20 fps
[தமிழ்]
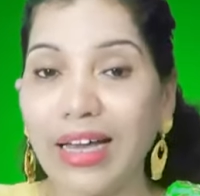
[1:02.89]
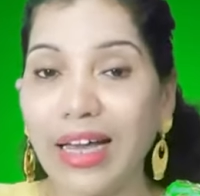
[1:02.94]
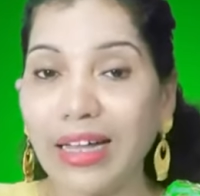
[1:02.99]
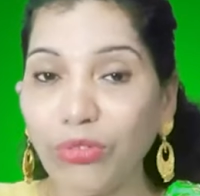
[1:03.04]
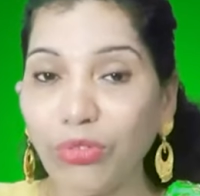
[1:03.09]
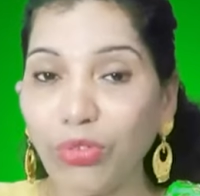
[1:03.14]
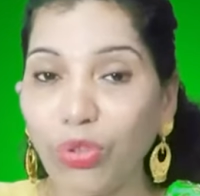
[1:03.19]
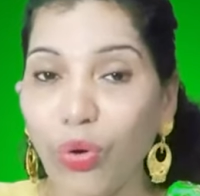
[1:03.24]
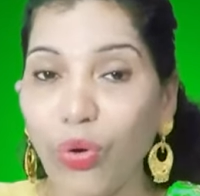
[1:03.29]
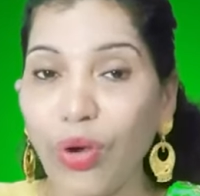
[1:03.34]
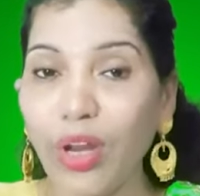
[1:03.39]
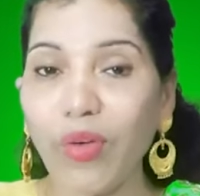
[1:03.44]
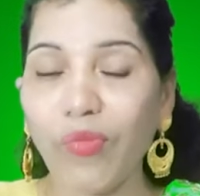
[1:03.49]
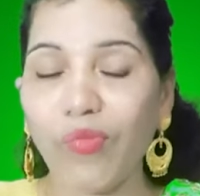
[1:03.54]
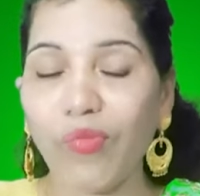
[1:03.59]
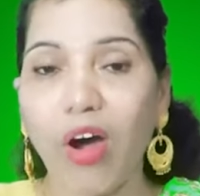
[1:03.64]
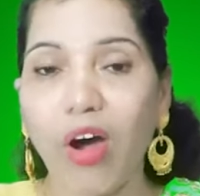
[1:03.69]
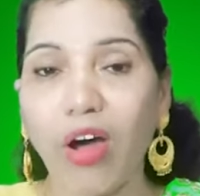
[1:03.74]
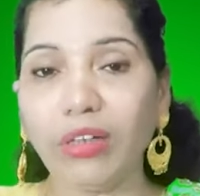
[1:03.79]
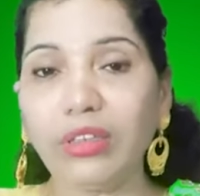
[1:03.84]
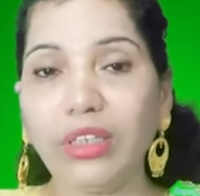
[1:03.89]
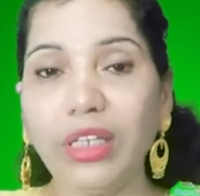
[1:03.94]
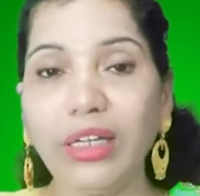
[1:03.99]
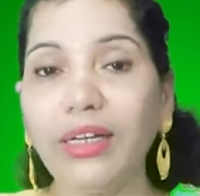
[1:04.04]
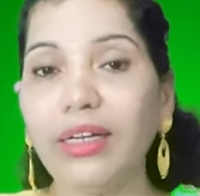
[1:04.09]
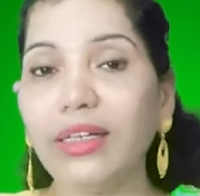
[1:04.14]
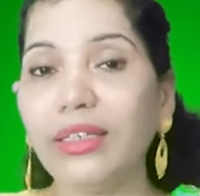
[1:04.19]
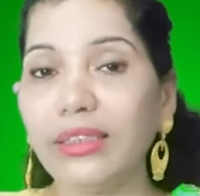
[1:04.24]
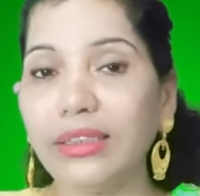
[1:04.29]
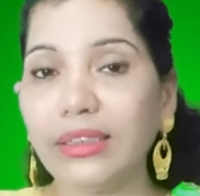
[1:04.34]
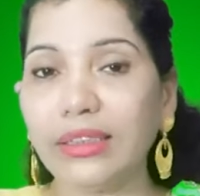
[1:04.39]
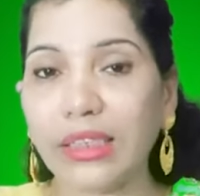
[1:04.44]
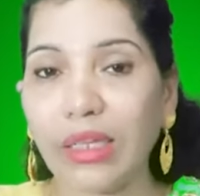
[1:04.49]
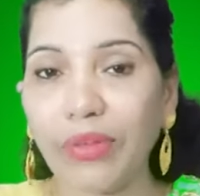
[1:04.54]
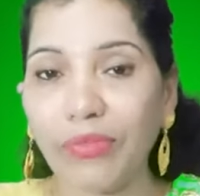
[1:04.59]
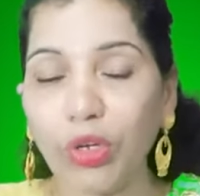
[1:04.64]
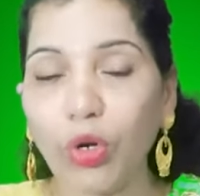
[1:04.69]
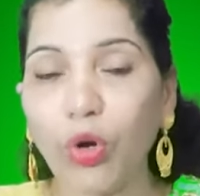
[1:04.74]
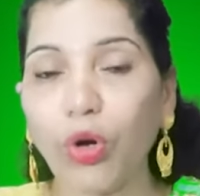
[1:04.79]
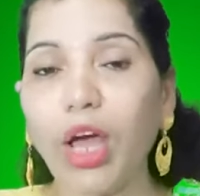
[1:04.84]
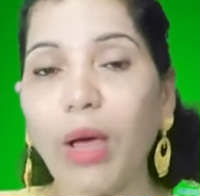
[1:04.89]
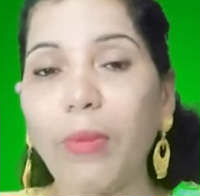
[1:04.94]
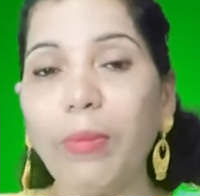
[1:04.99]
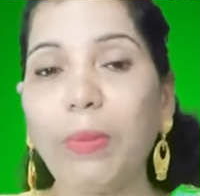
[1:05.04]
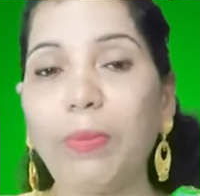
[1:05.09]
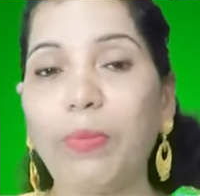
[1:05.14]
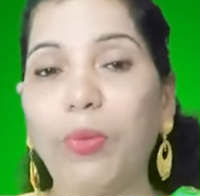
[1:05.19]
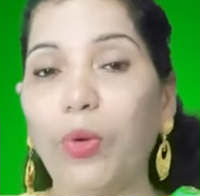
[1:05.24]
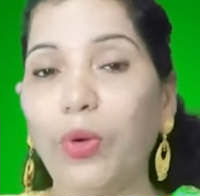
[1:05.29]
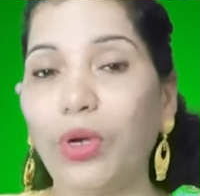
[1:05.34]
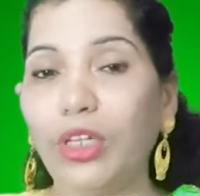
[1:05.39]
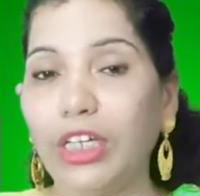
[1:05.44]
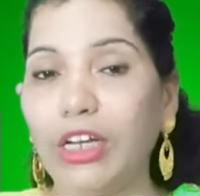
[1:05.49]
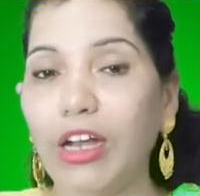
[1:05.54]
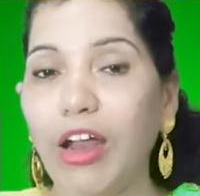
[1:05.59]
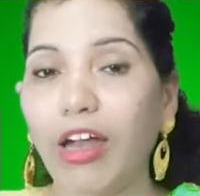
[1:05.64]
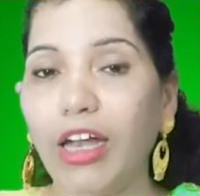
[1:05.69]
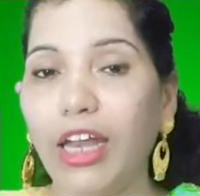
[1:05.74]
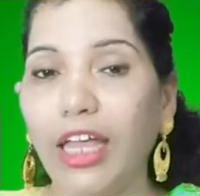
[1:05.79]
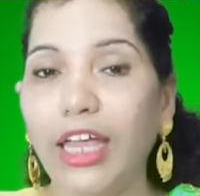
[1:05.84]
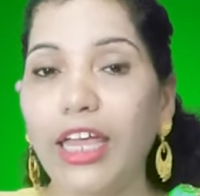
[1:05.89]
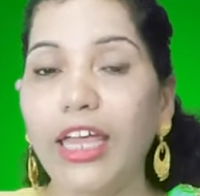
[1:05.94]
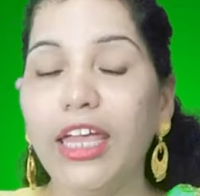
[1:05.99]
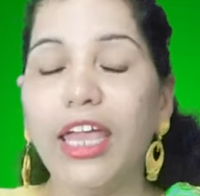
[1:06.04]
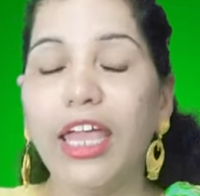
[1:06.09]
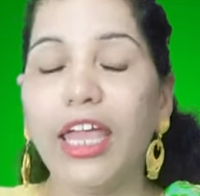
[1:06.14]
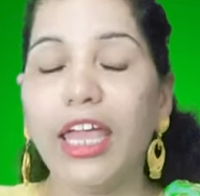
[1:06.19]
கர்த்தருடைய வார்த்தைகளுக்கு செவிகொடாமல் போனதினாலே